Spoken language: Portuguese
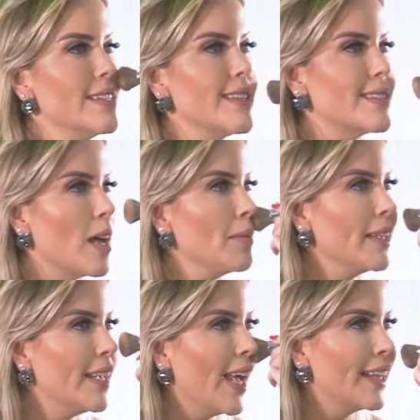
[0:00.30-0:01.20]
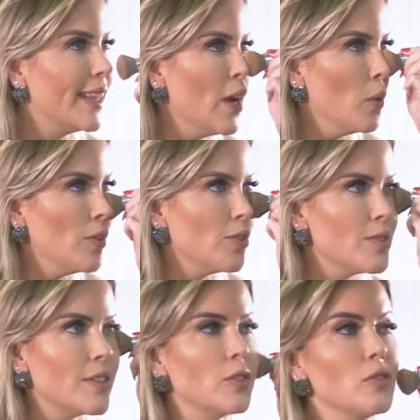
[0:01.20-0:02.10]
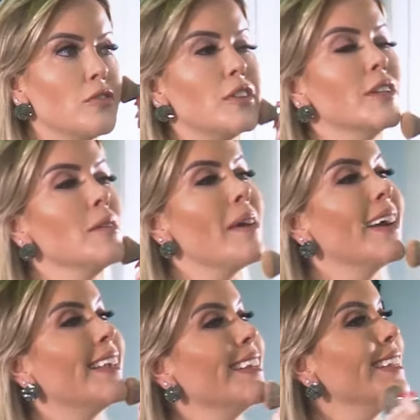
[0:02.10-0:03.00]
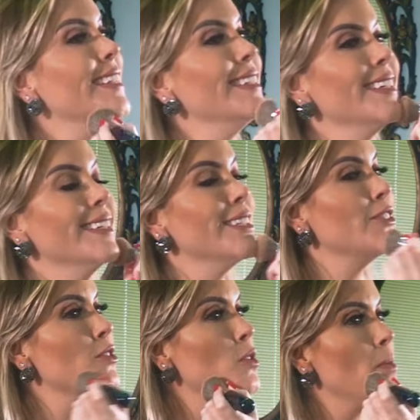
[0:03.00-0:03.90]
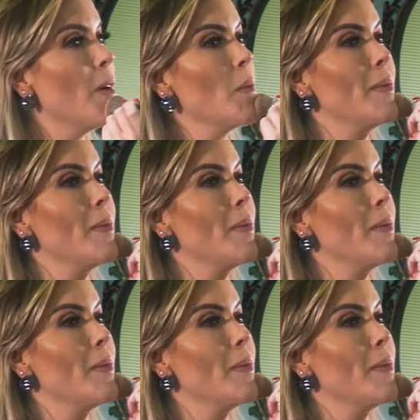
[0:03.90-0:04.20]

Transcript: Você sabe que até hoje eu sinto um frio na barriga antes de subir ao